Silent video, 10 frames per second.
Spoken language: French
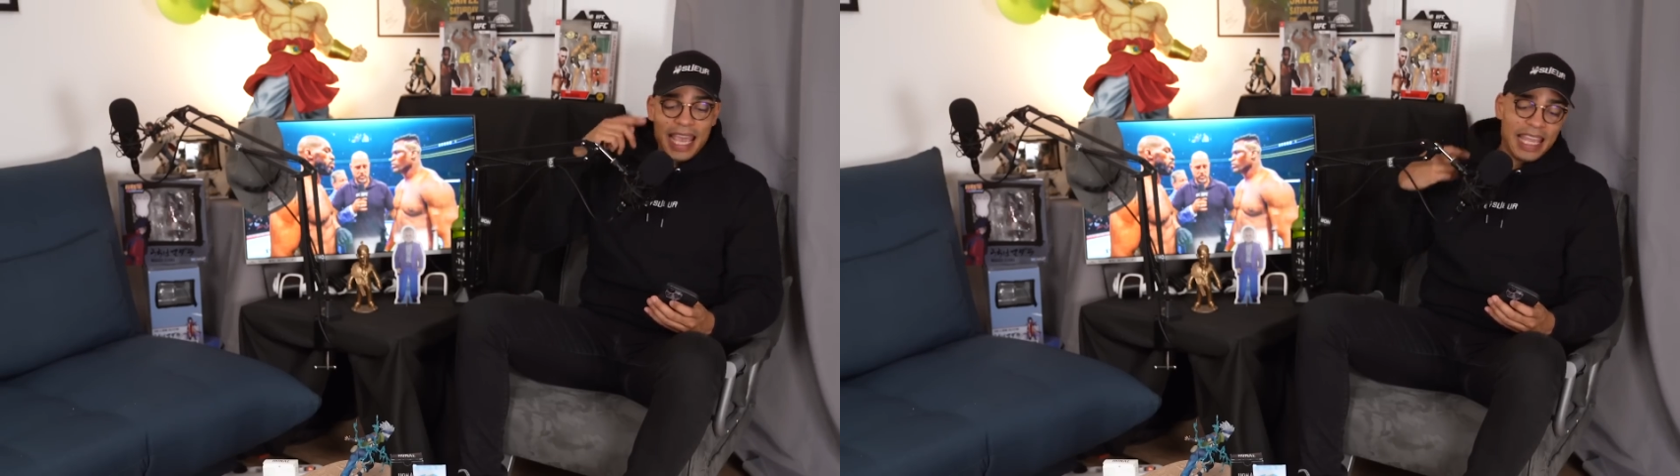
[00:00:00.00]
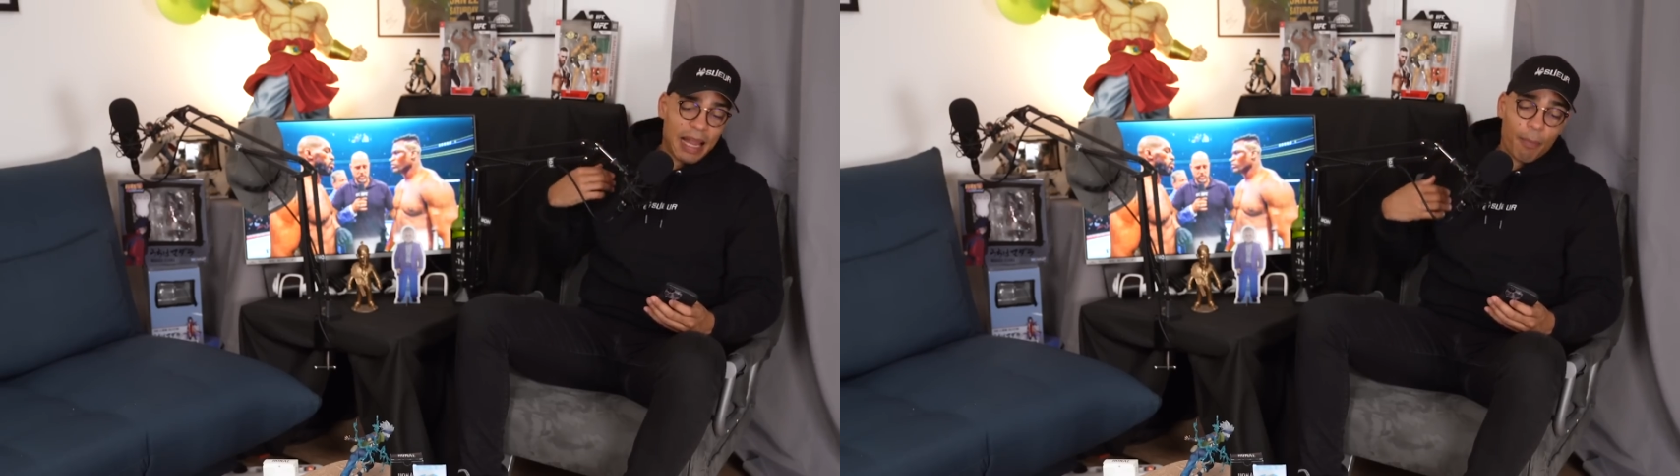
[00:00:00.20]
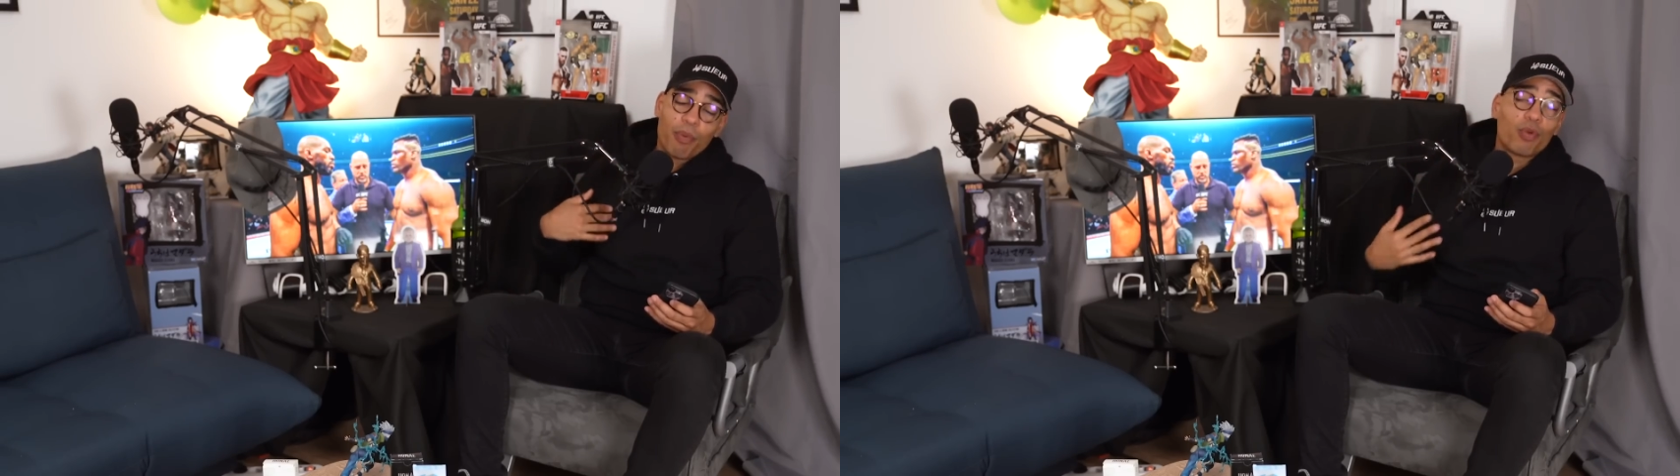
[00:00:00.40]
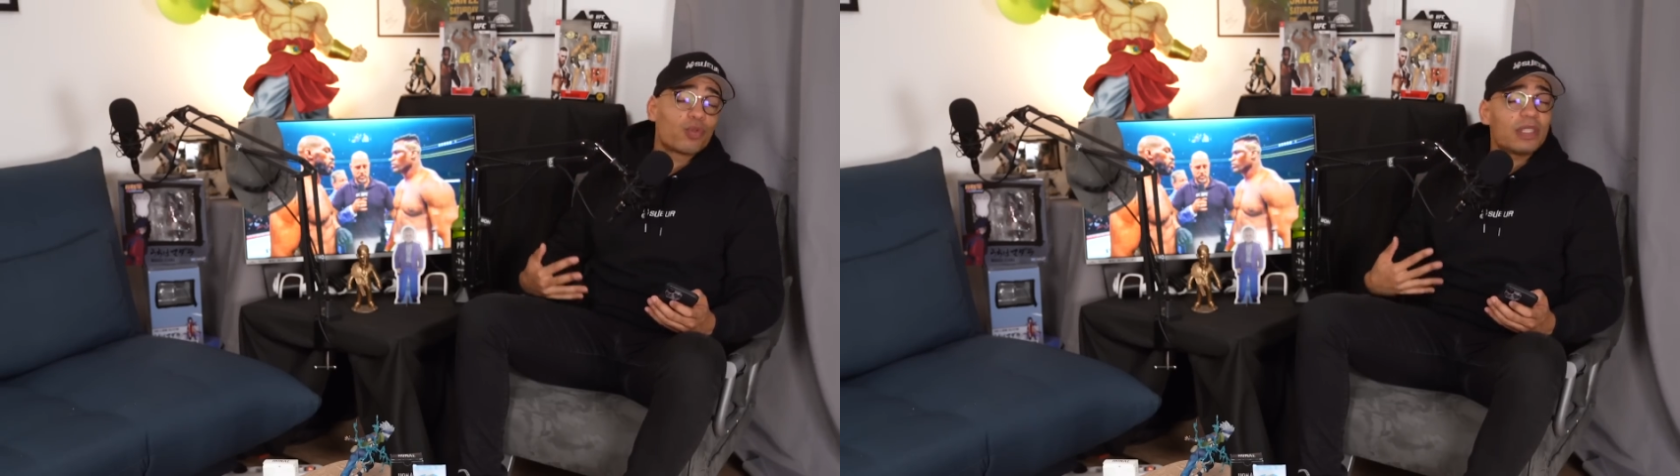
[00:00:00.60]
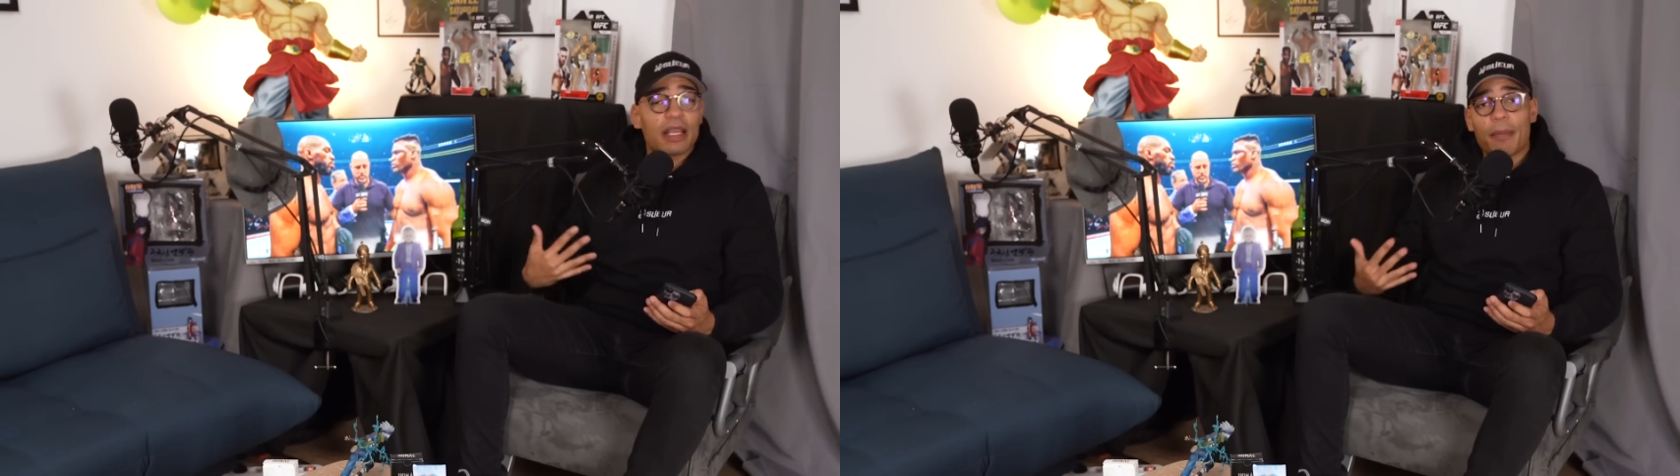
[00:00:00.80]
et il a
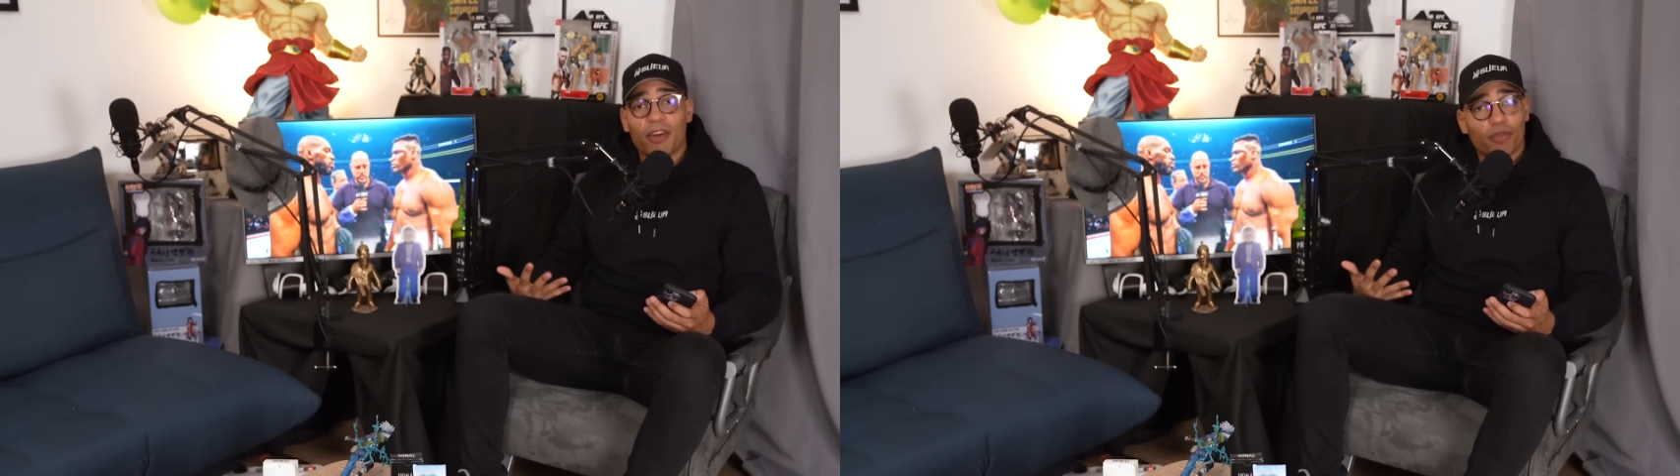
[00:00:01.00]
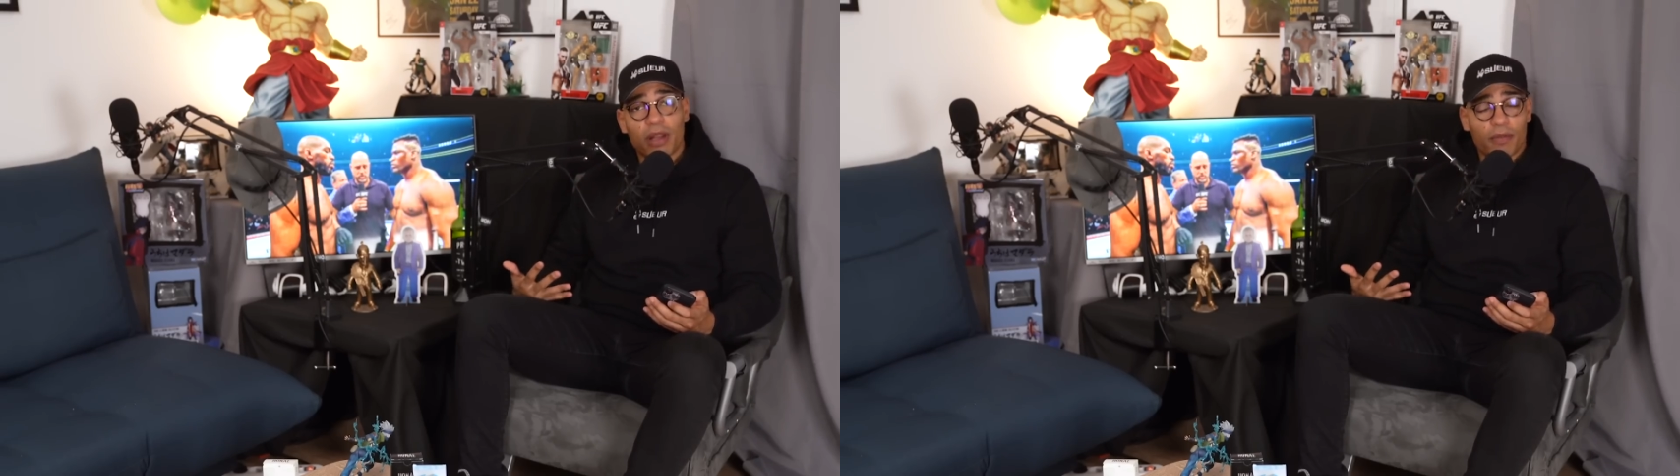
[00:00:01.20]
poursuivi sa marche en